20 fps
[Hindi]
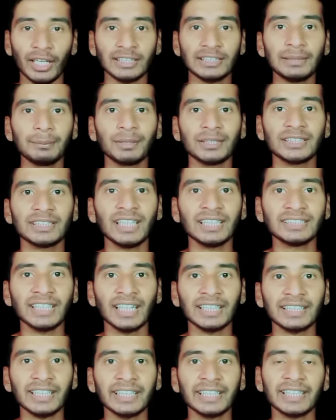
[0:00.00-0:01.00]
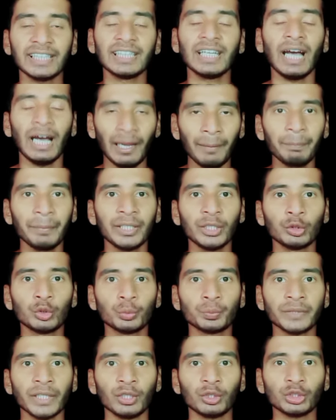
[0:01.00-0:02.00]
और ऐसी मज़ेदार जानकारी के लिए आप मेरे
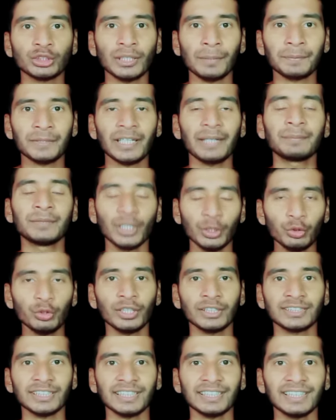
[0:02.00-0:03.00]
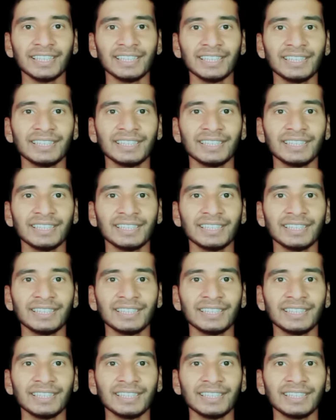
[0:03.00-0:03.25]
यूट्यूब चैनल को सब्सक्राइब जरूर कर सकते